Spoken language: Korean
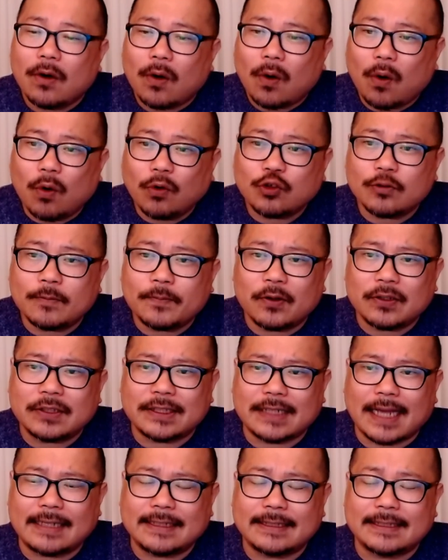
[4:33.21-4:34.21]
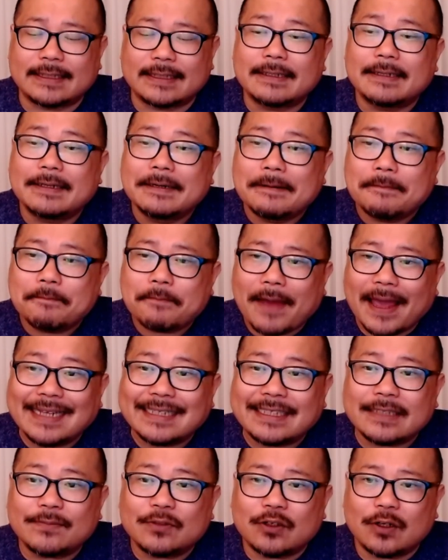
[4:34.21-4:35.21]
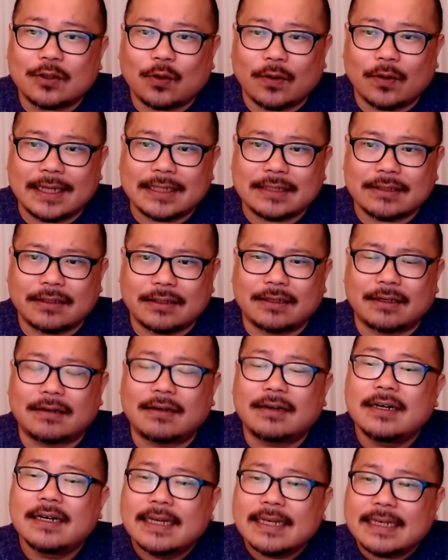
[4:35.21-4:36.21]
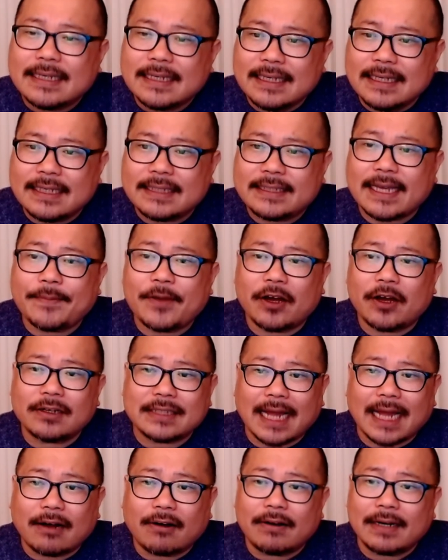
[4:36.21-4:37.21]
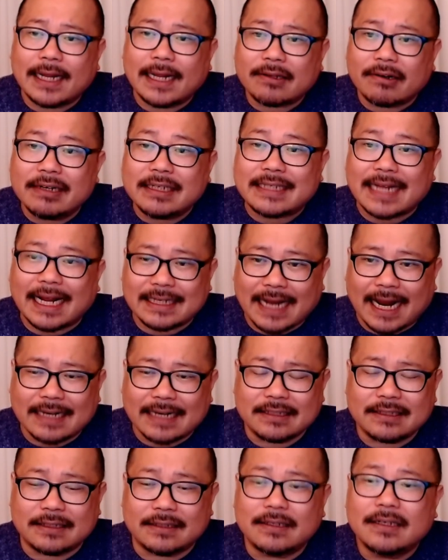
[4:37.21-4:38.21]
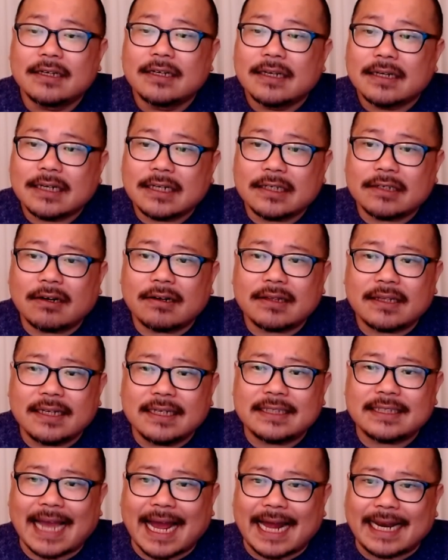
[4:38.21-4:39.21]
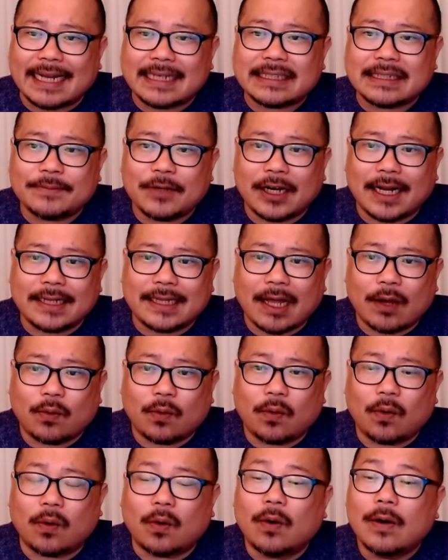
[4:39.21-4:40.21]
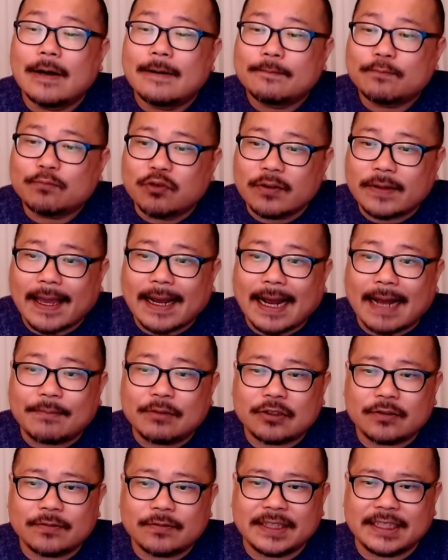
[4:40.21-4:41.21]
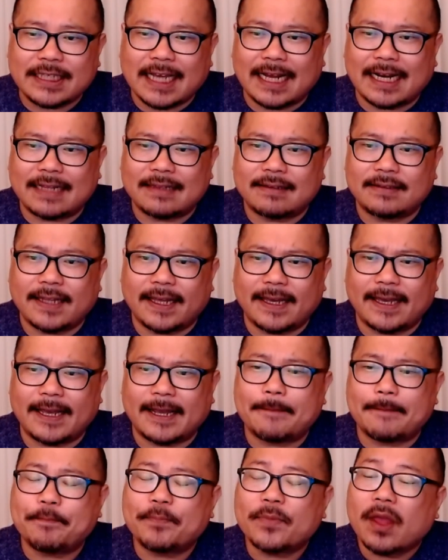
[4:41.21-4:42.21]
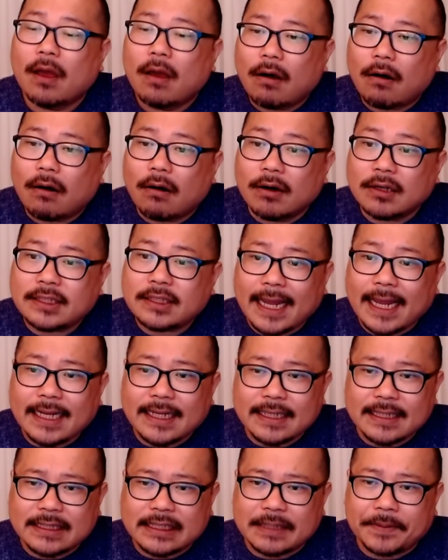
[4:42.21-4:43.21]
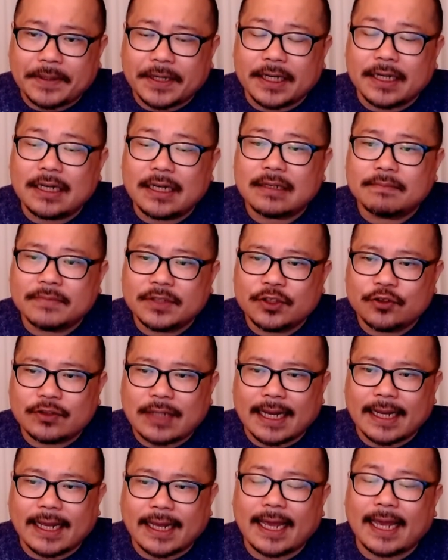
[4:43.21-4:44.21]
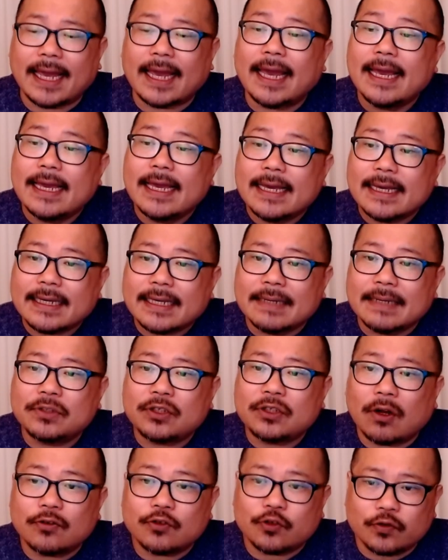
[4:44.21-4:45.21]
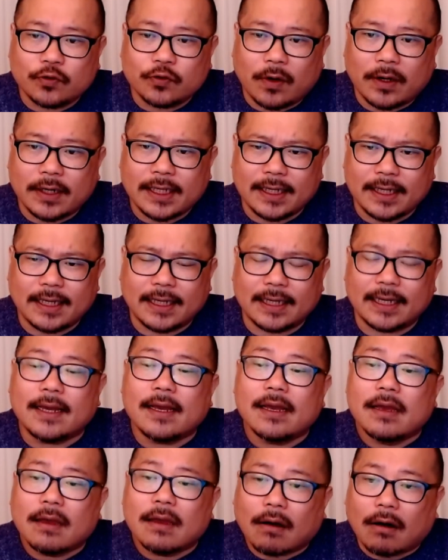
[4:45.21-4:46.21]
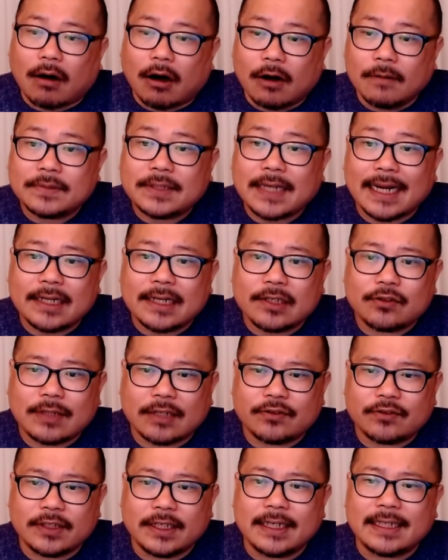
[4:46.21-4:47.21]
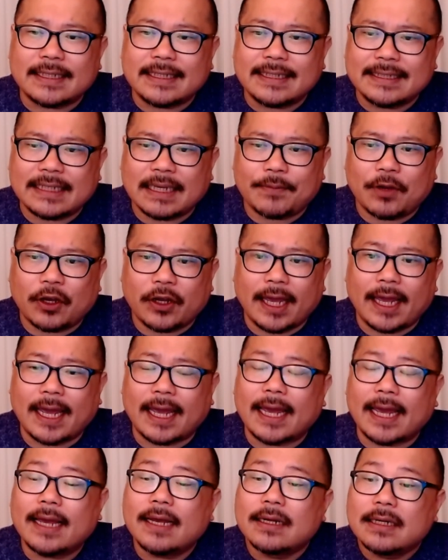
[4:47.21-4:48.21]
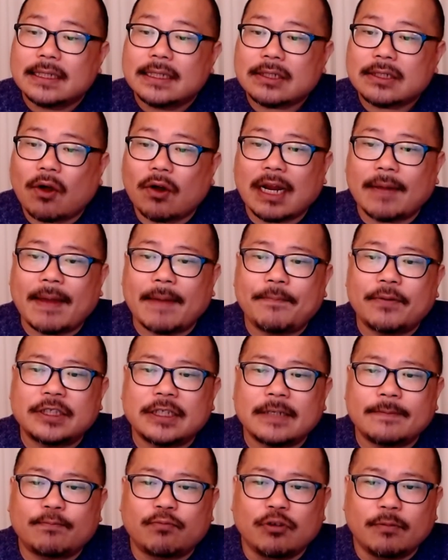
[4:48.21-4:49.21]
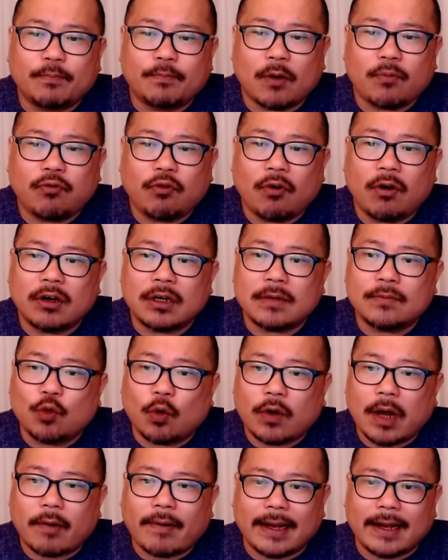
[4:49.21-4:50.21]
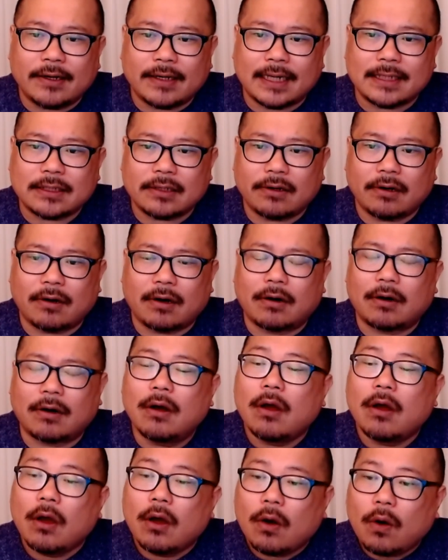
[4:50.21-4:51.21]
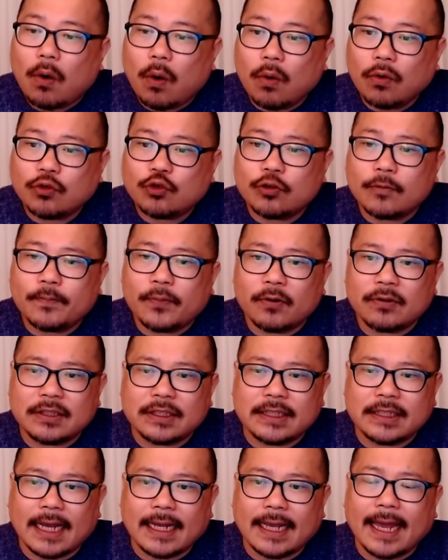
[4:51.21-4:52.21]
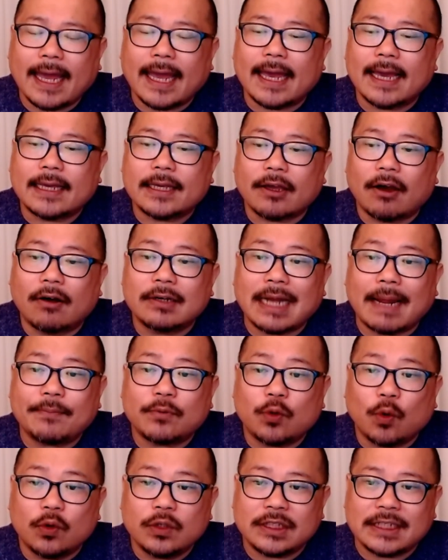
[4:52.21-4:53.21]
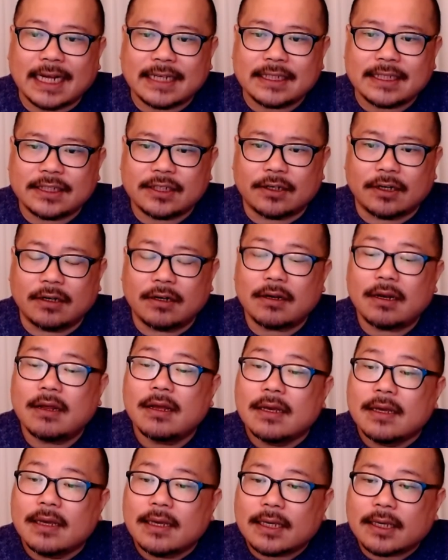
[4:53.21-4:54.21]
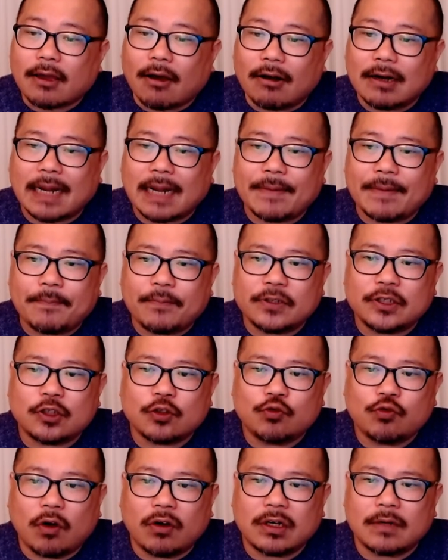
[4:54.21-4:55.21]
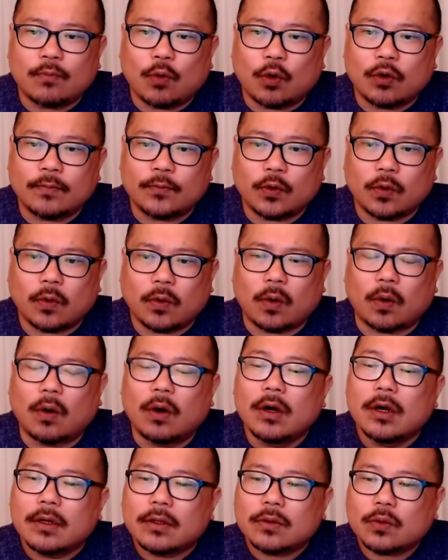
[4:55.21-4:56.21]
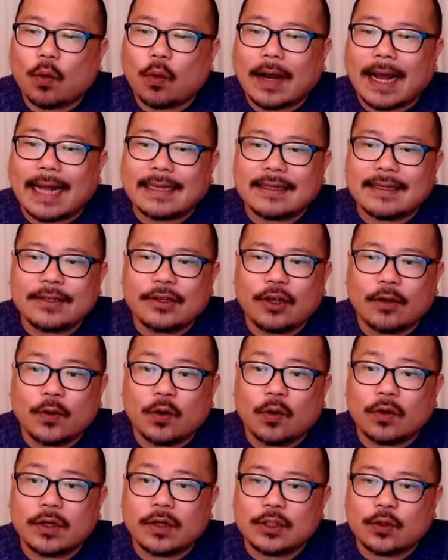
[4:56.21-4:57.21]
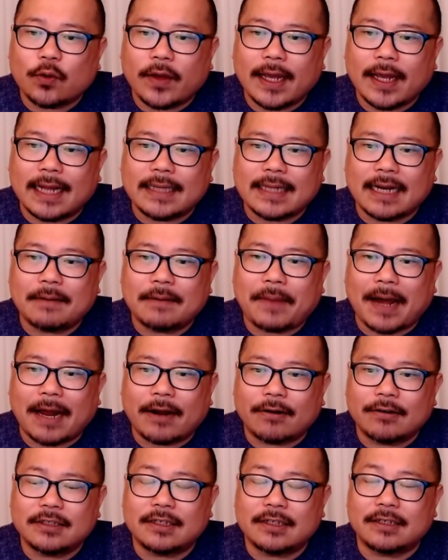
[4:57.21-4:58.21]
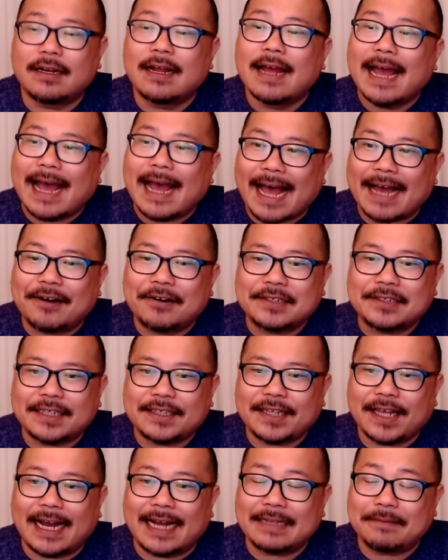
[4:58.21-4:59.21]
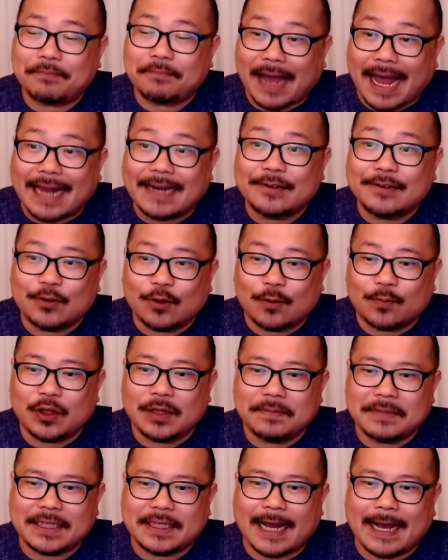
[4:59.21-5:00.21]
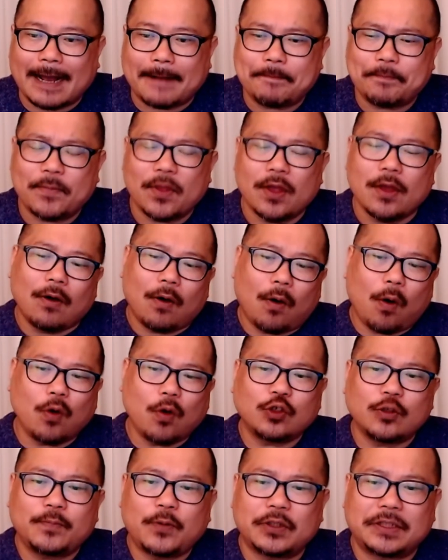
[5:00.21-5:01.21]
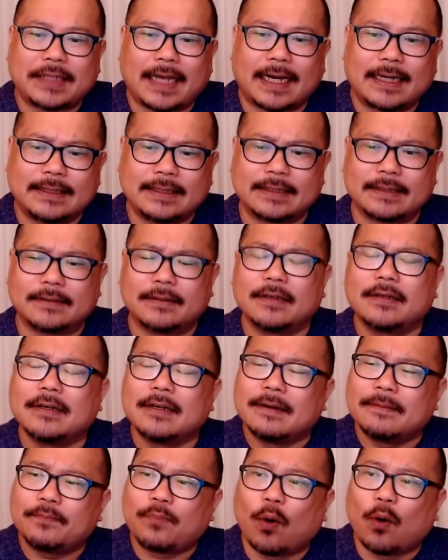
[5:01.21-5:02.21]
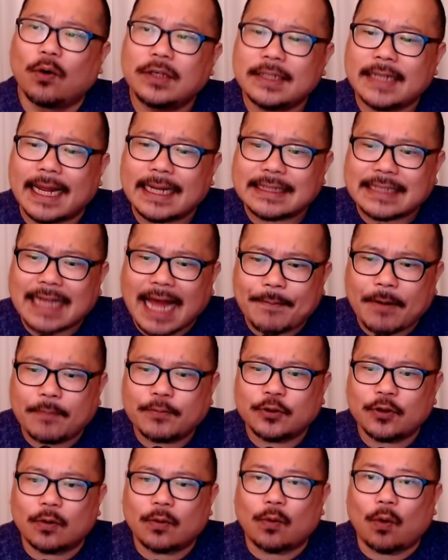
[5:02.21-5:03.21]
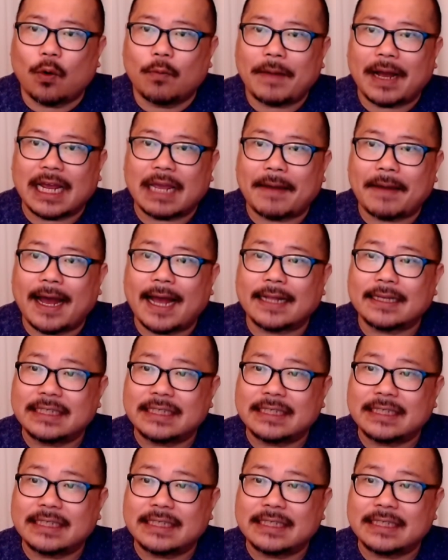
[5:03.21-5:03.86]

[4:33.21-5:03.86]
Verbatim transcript: 홍준표 시장은 페이스북을 통해서 이재명 사건에 더 이상 나를 끌어들이지 않았으면 한다고 불쾌감을 숨기지 않았는데, 어제인 21일 민주당의 김성주 의원이 검찰이 수사 중인 이재명의 성남FC 불법 후원금 의혹과 관련해서 홍준표 시장의 경남도지사 시절 경남FC 후원금 모금도 똑같은 혐의로 기소해야 한다는 발언을 한 것에 대한 반응으로 보입니다. 홍준표 시장은 본인의 사법적 공방에만